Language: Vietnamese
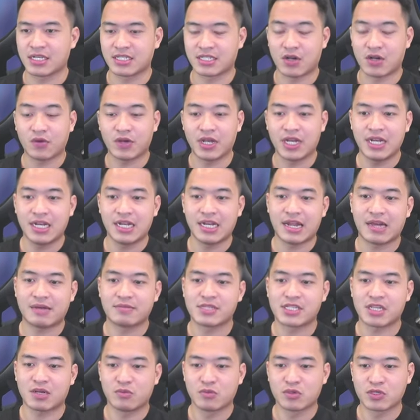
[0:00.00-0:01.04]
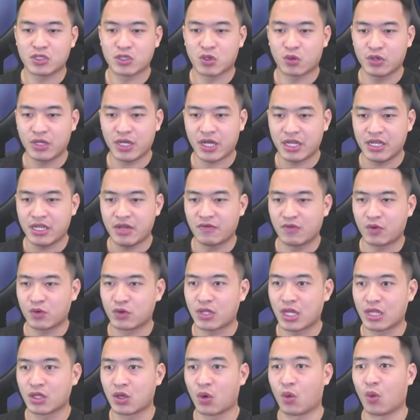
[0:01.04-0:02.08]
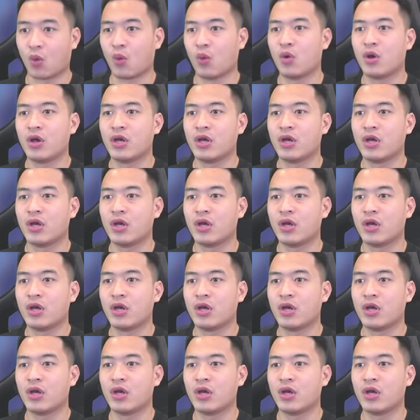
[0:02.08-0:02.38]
sau khi làm xong một số những cái nhiệm vụ tân thủ,